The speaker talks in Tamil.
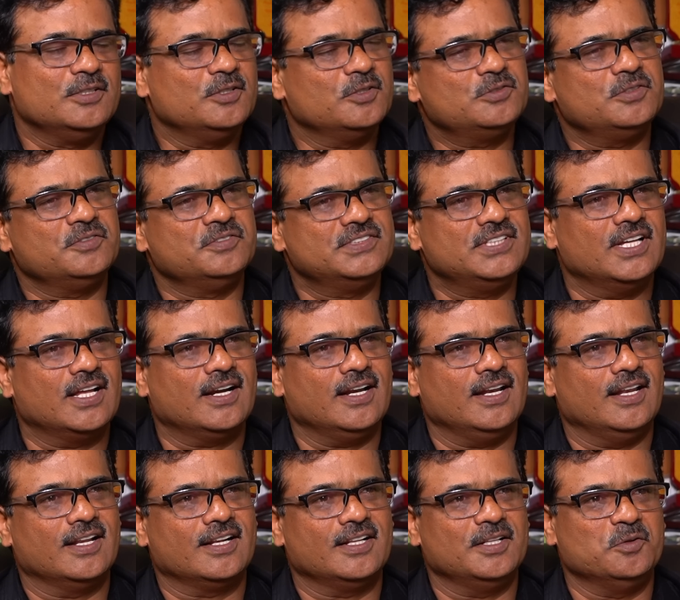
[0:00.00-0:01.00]
ஸோ ஸோ
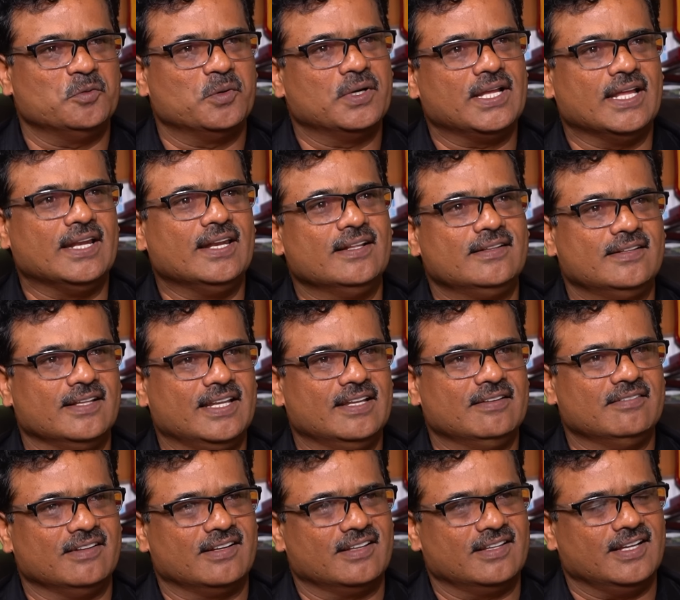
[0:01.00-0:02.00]
விசாரணையிலிருந்து உங்களுக்கு என்ன தெரிய
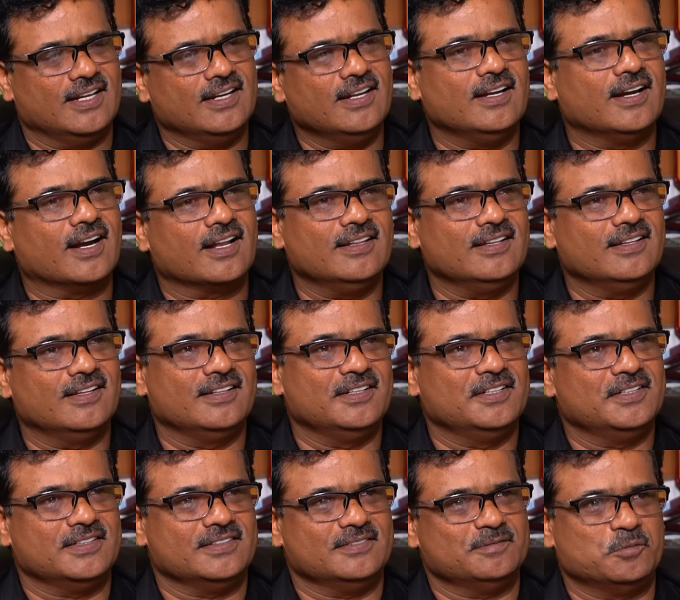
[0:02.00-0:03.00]
வருது என்ன
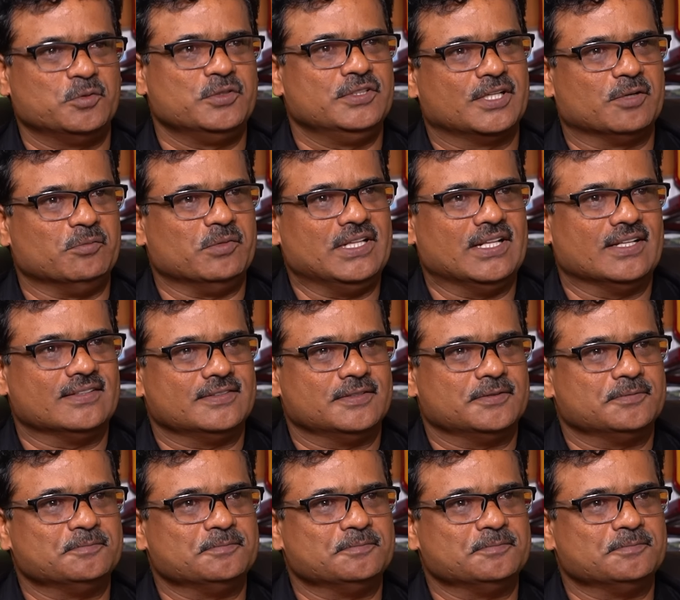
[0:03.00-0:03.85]
நடந்துக்குதுன்னு புரிஞ்சுக்க முடியாது சார்